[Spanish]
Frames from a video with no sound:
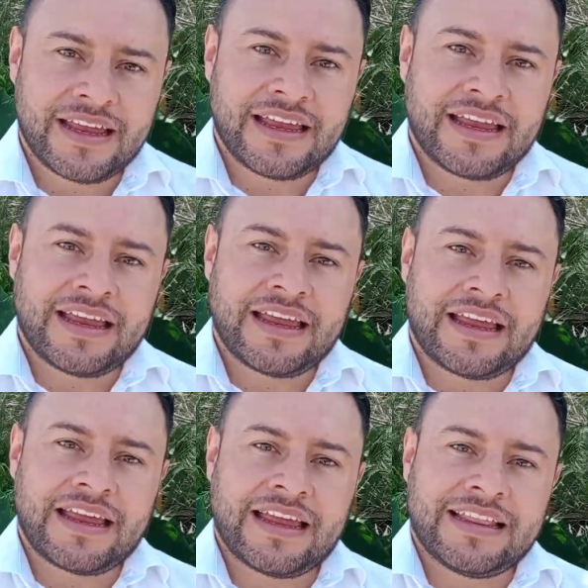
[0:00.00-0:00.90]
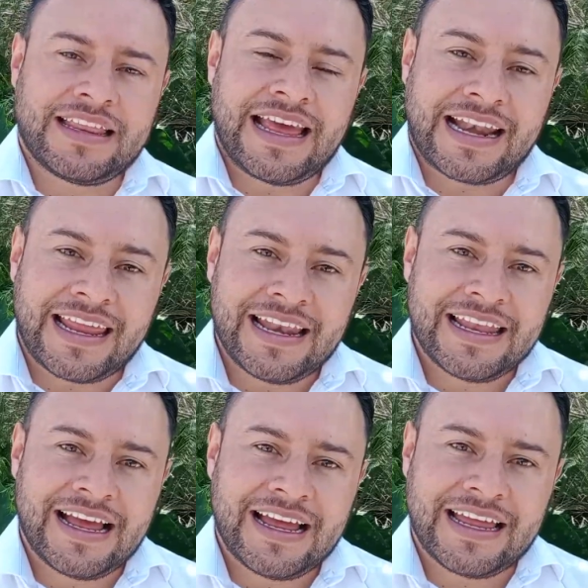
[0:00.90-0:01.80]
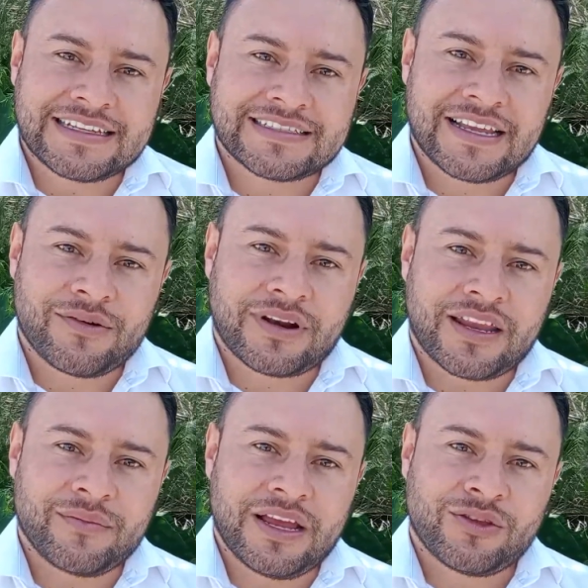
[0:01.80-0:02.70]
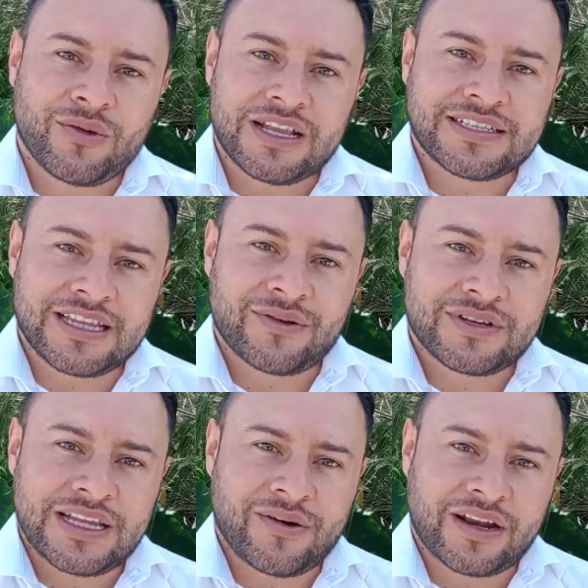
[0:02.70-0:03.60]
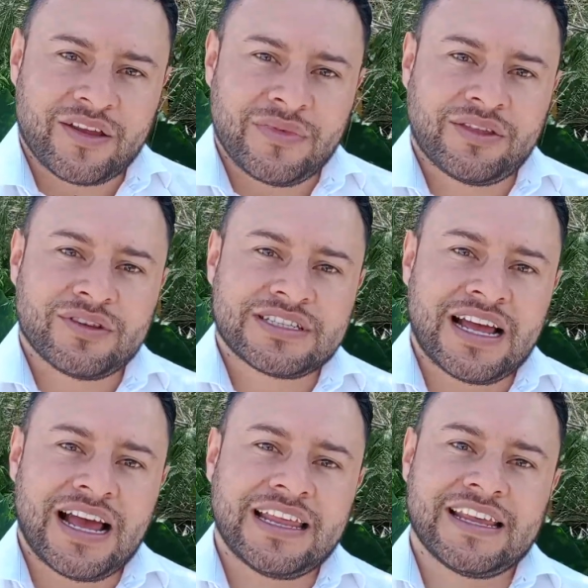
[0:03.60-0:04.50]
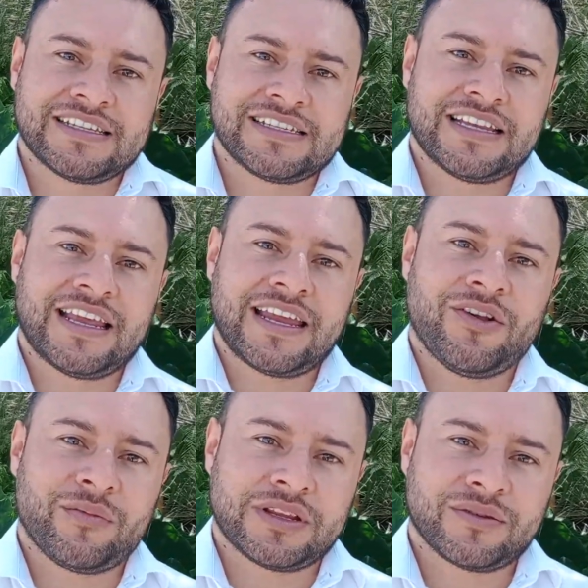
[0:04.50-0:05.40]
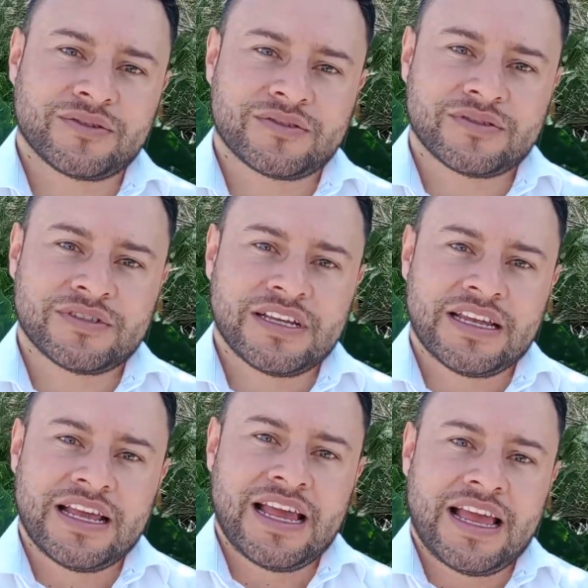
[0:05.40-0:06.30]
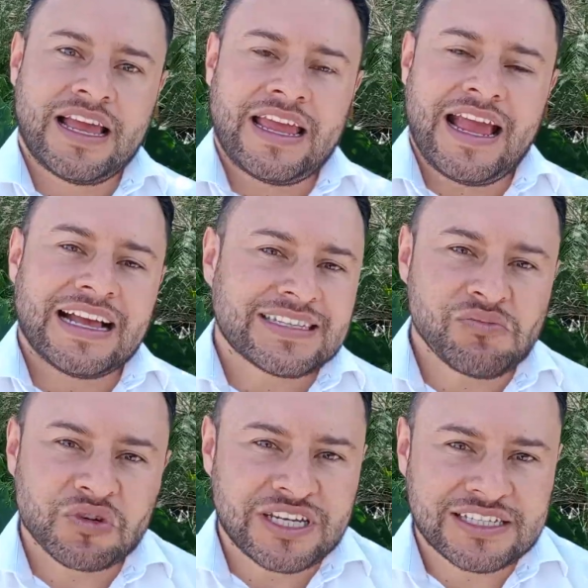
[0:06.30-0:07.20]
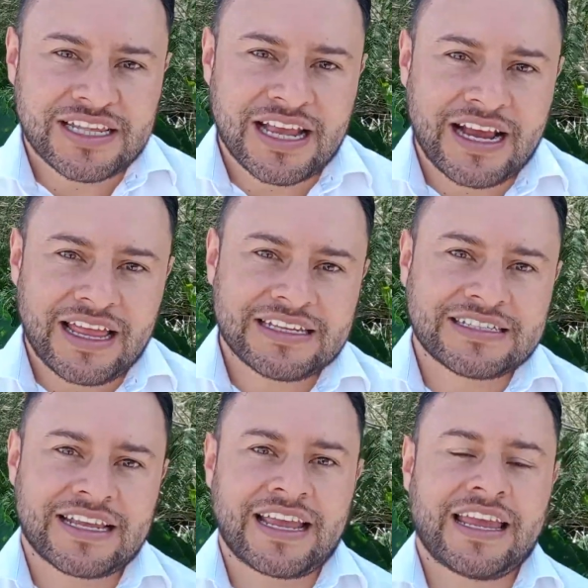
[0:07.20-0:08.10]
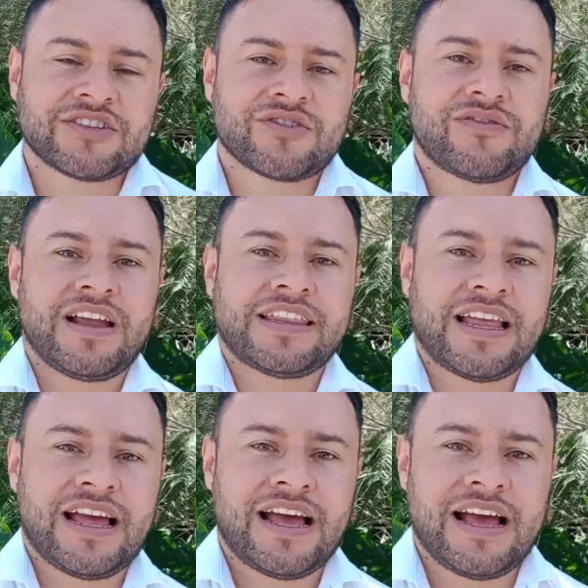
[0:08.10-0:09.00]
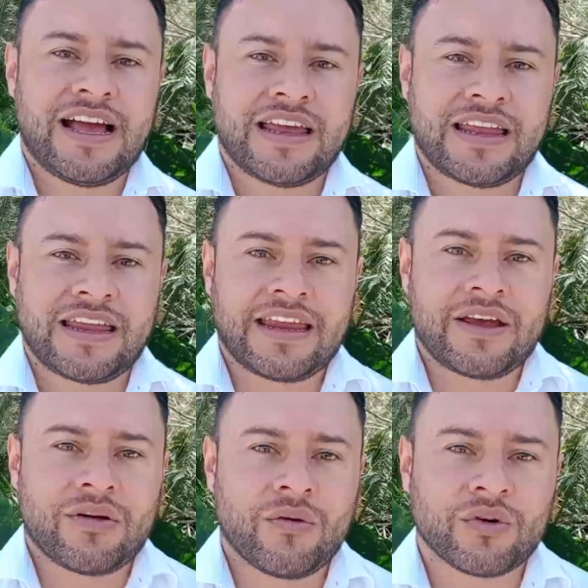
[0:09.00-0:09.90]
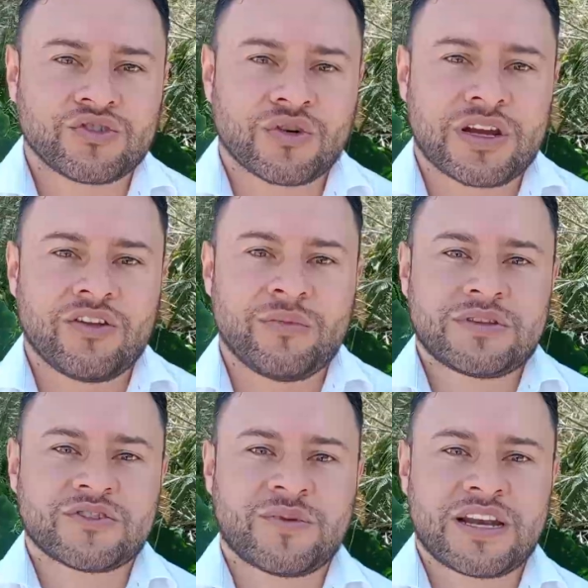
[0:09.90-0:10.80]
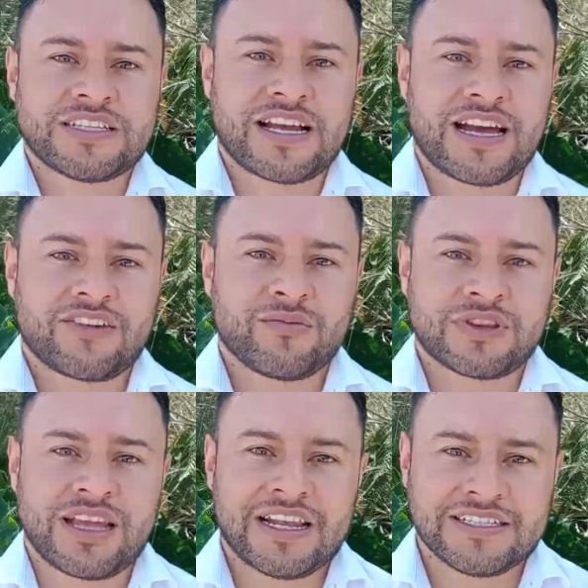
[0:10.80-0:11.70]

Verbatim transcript: eh, de Argelia, este corregimiento, el centro de este corregimiento, está a 17 kilómetros. Eh, hace muchas décadas que hizo falta 8 eh, kilómetros para llegar como tal